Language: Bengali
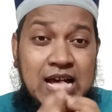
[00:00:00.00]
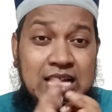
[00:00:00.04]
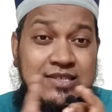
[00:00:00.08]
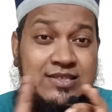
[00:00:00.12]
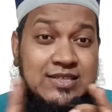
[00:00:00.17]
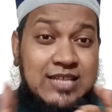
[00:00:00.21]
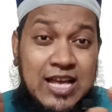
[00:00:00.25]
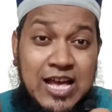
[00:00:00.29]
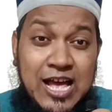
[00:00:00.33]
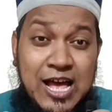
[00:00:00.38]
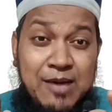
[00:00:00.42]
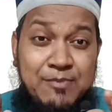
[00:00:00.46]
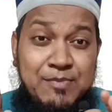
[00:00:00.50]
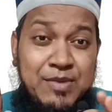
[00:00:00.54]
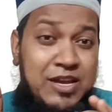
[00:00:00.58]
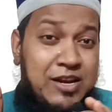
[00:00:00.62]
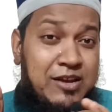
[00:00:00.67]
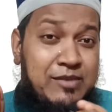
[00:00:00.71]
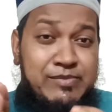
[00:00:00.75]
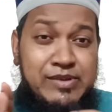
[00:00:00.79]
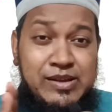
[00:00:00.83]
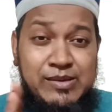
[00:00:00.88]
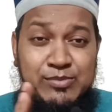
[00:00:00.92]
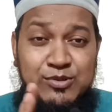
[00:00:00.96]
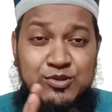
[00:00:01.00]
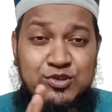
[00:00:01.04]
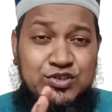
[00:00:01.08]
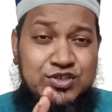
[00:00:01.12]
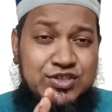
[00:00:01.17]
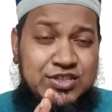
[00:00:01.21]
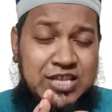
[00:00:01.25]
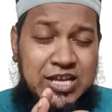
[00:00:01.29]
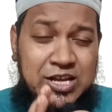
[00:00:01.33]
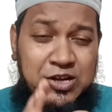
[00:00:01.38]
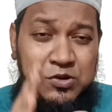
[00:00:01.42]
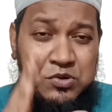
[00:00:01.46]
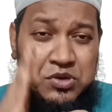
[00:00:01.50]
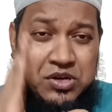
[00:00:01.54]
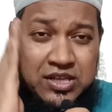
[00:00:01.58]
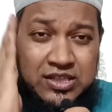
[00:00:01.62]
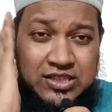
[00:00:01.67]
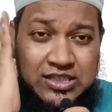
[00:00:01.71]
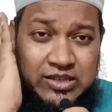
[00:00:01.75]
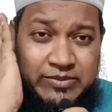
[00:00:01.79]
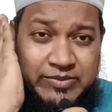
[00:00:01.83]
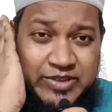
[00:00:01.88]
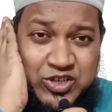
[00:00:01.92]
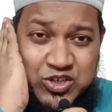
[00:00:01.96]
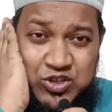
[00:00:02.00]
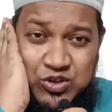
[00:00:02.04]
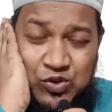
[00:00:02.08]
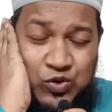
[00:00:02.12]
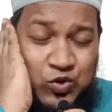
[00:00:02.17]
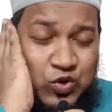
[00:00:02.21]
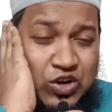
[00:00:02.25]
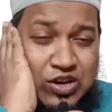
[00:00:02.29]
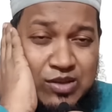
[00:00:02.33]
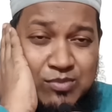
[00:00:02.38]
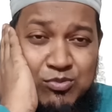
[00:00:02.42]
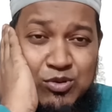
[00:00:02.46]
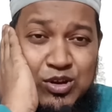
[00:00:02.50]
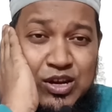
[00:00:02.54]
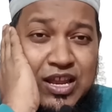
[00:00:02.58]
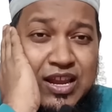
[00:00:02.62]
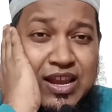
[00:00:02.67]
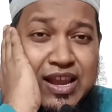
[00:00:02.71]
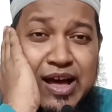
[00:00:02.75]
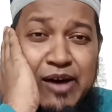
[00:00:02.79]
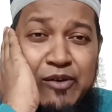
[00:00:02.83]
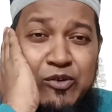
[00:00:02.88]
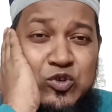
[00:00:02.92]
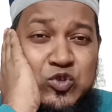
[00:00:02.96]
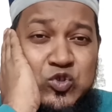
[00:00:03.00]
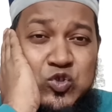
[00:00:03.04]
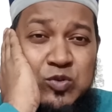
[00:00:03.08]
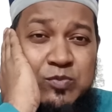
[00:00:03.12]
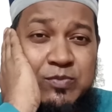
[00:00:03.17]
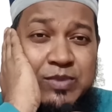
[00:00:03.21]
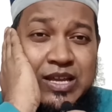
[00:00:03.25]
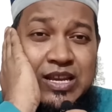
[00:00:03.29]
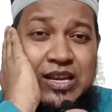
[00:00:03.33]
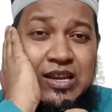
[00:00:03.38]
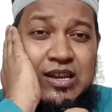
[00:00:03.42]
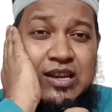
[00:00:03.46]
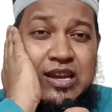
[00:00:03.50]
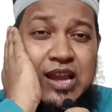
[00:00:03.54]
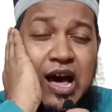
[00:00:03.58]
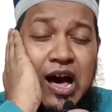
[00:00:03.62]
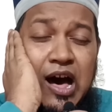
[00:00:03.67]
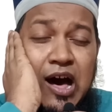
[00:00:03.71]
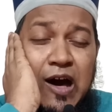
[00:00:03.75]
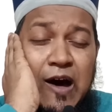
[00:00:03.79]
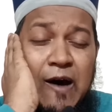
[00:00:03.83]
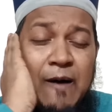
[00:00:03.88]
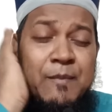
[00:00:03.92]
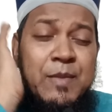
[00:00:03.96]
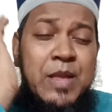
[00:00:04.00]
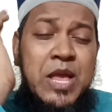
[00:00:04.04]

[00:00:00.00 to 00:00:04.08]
আজাবের ব্যবস্থা করে দিবে সকলে বলি নাউজুবিল্লাহ